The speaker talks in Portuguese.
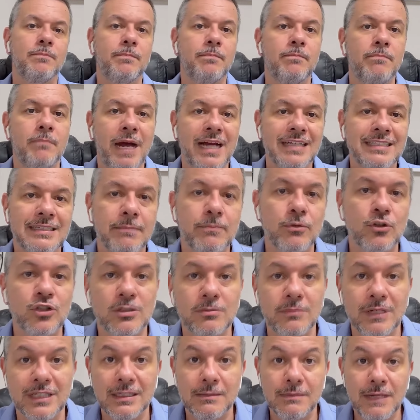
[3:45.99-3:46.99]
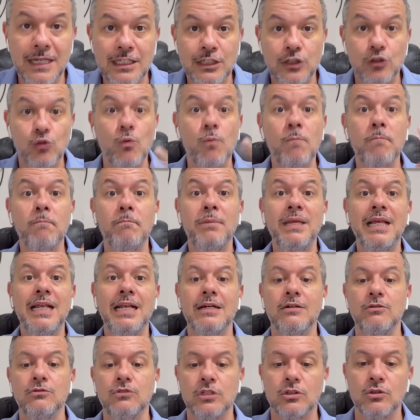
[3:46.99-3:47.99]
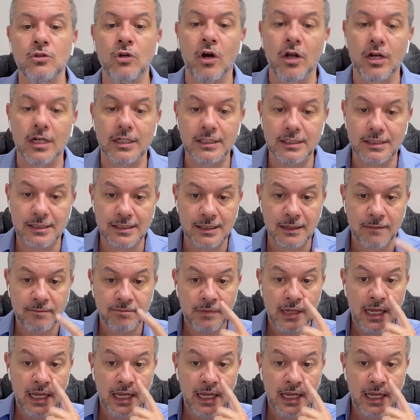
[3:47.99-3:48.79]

mais aproximadamente um bilhão de dólares.